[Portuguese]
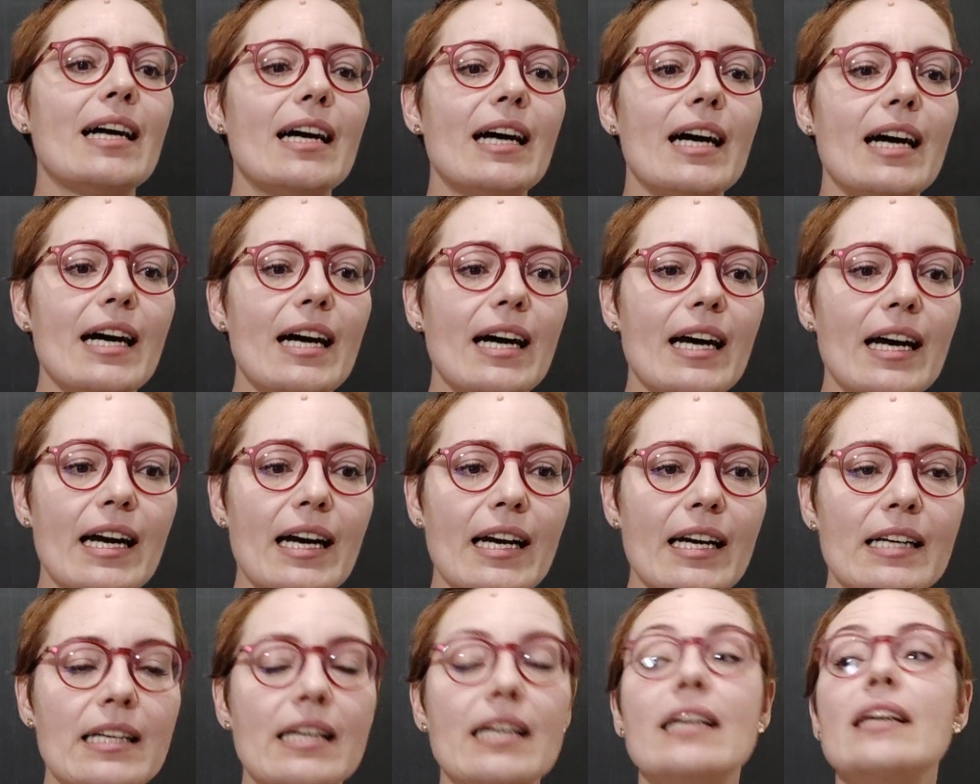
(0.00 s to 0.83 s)

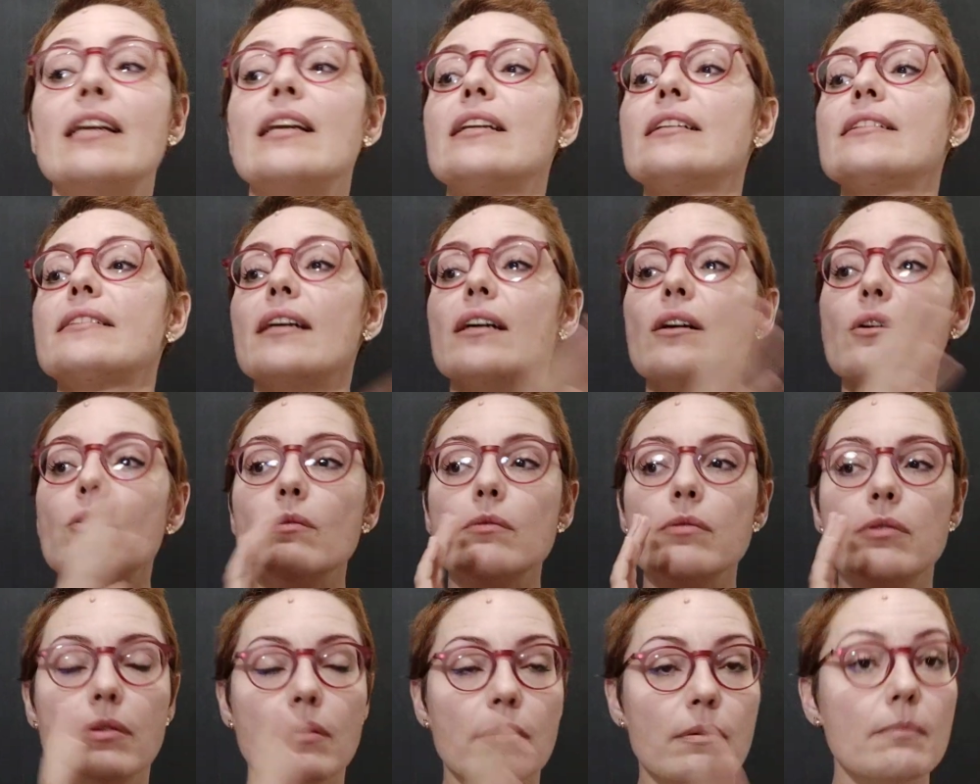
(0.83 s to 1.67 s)
Ah,
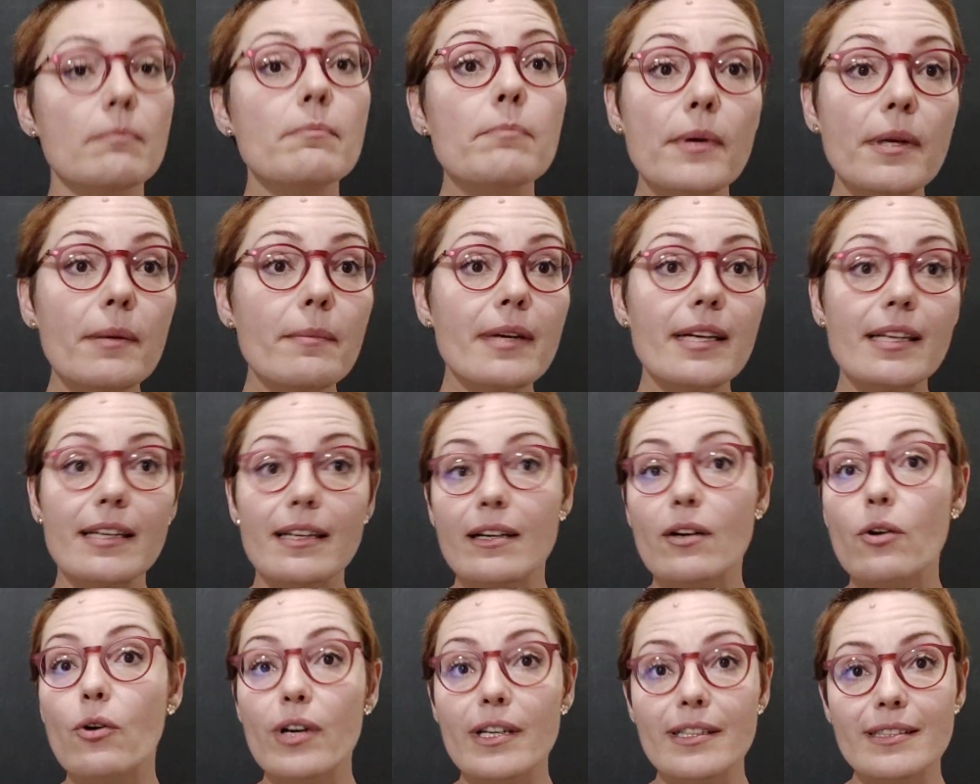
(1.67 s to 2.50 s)
então,
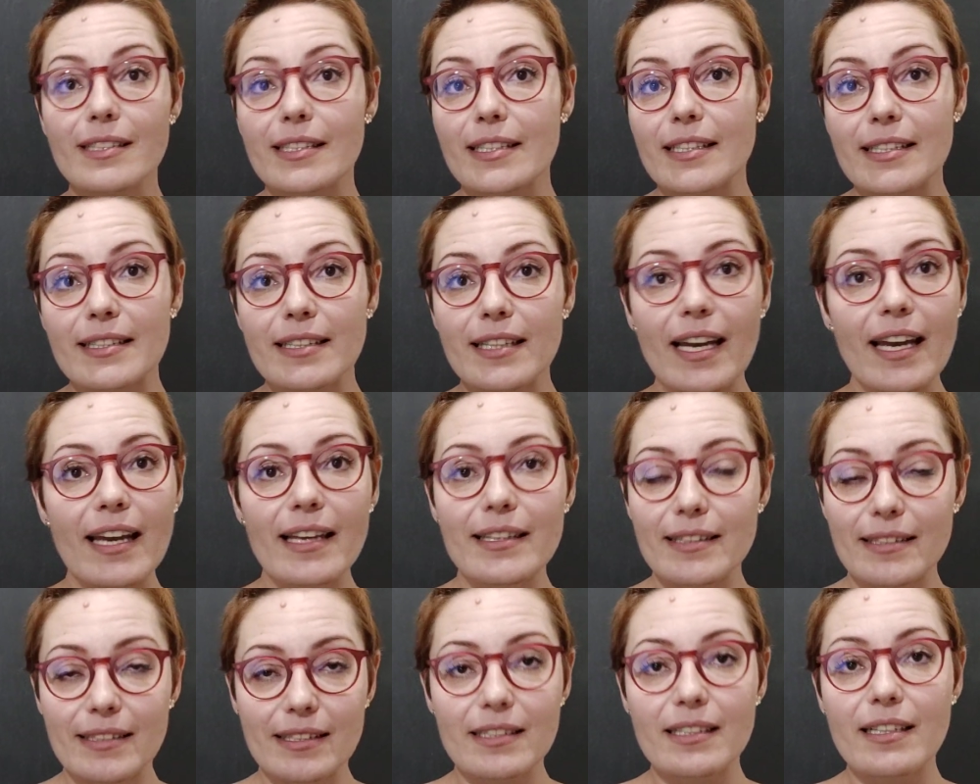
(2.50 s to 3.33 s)
Primeira coisa que
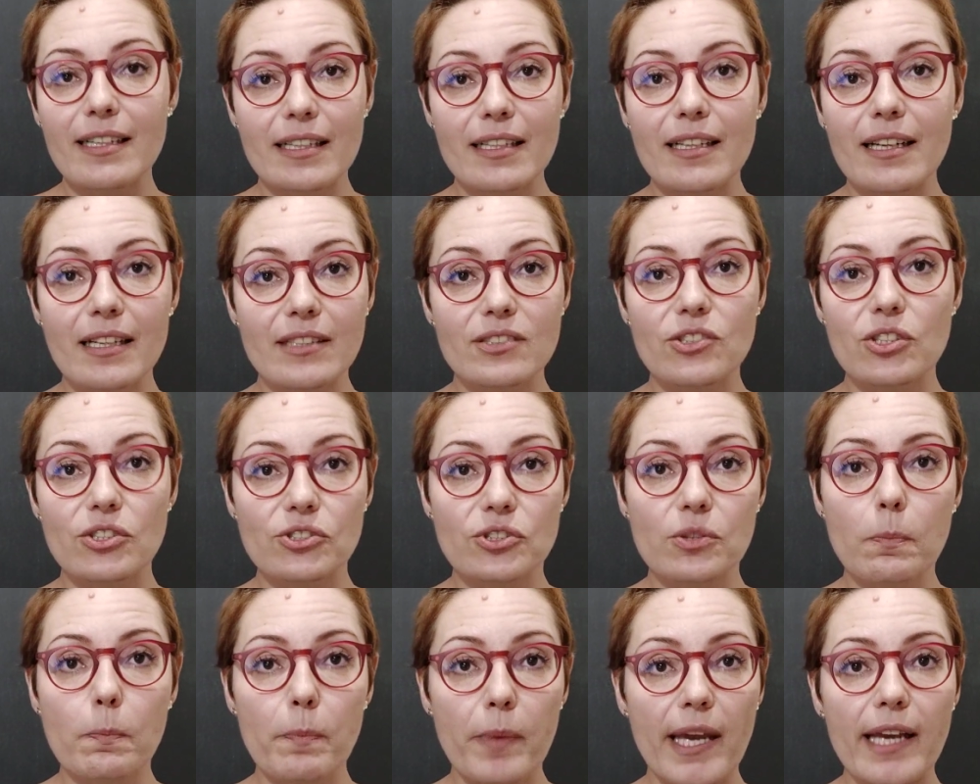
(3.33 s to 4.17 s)
né, a
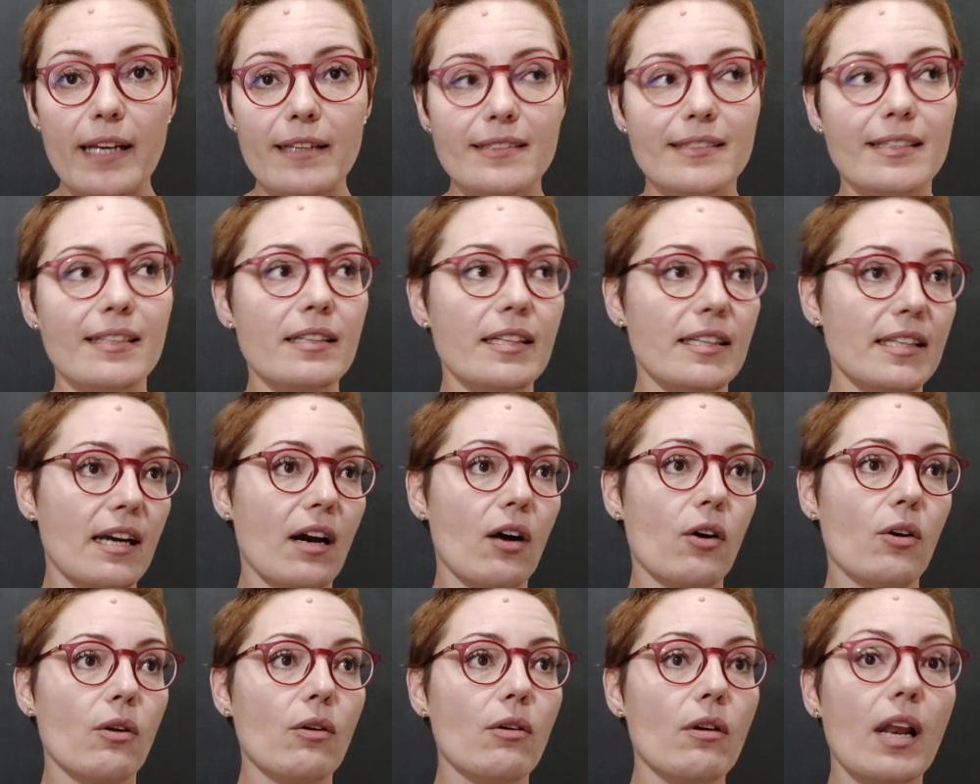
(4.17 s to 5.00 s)
gente pensa em
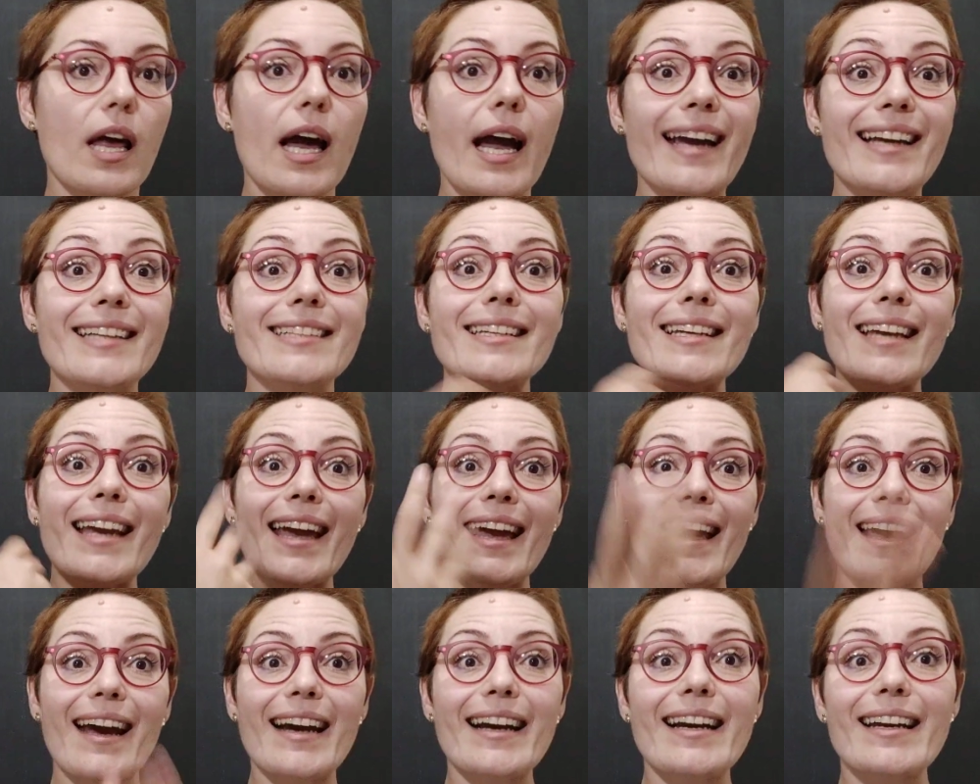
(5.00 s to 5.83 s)
aula online
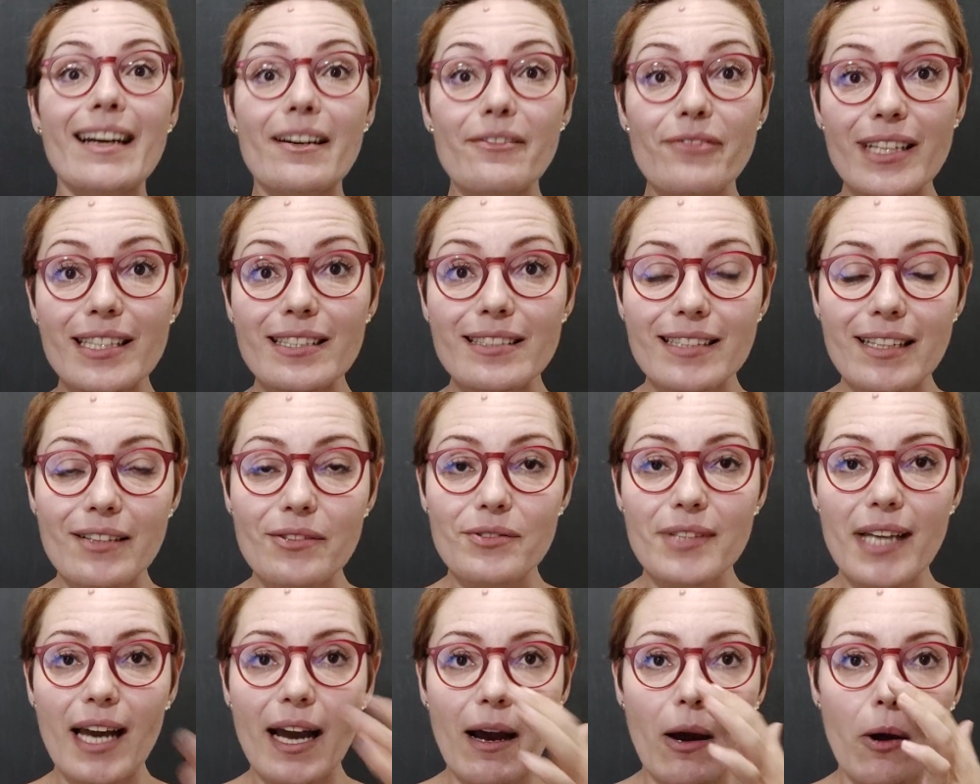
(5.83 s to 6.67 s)
é a
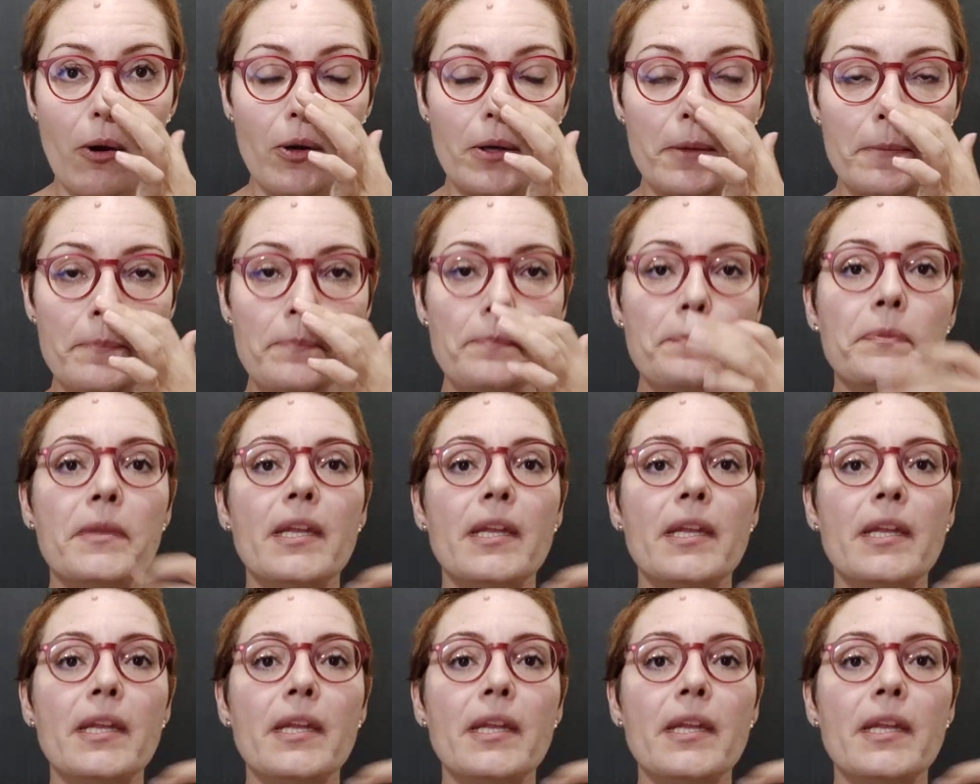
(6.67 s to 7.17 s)
gravação da aula.